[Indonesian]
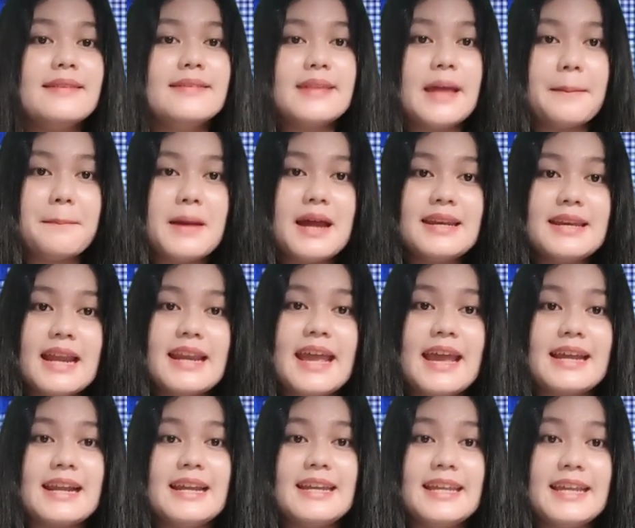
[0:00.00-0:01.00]
zaman dan
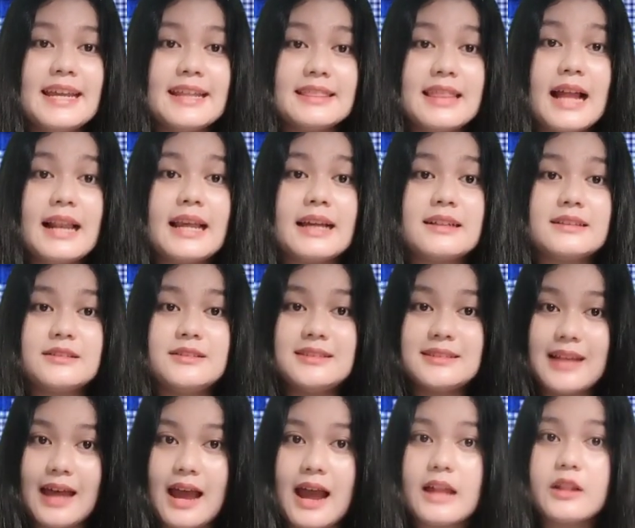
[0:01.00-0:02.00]
era digital yang
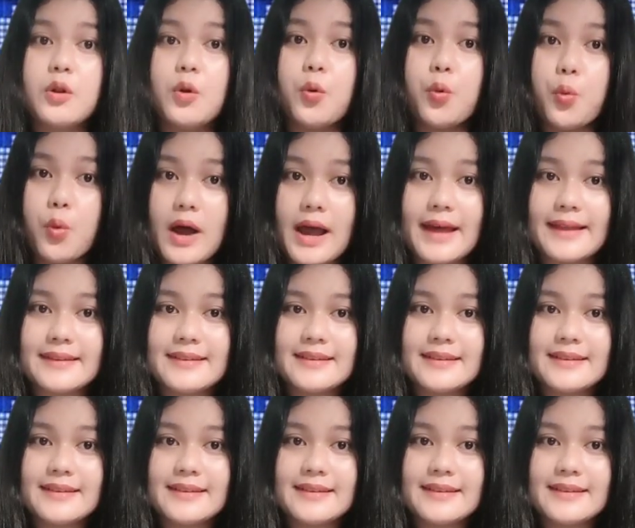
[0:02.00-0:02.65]
sangat luas.